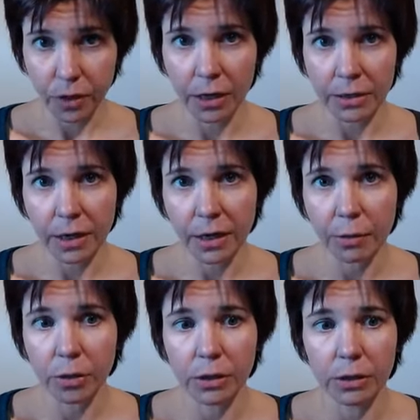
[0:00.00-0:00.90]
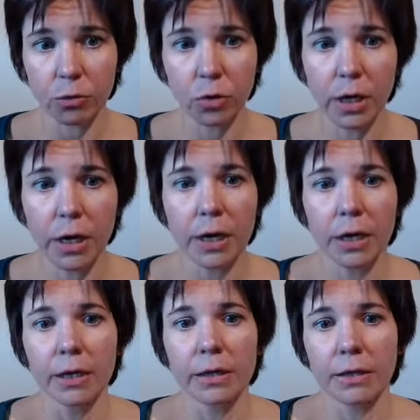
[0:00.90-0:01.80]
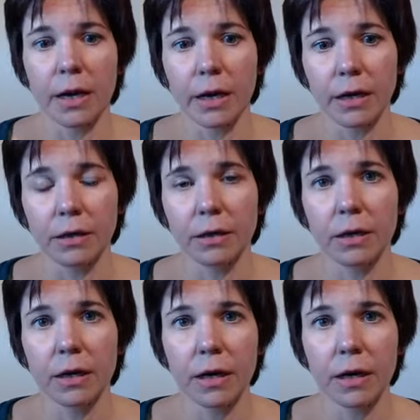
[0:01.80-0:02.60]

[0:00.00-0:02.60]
Das Cannabidiol ist ein